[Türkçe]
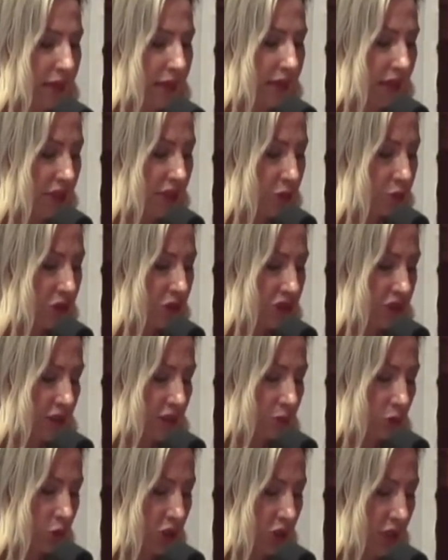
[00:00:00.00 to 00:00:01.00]

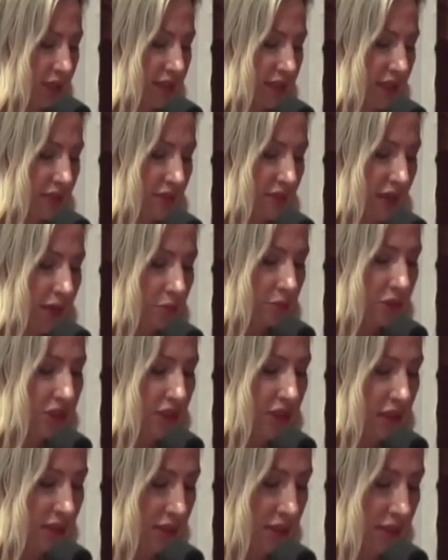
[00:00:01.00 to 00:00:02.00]
Geçmişte mücadele vermiş
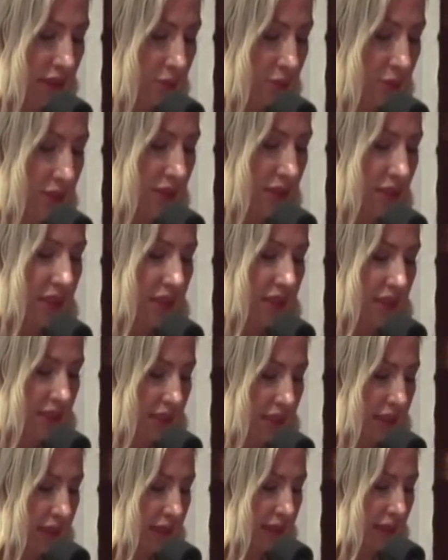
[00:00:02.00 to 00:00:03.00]
kadınlarımızın
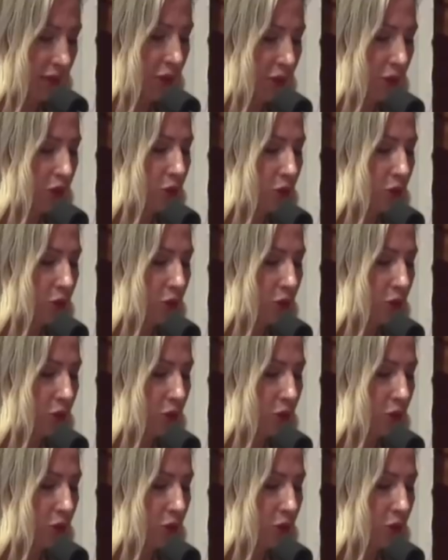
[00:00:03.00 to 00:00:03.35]
izinde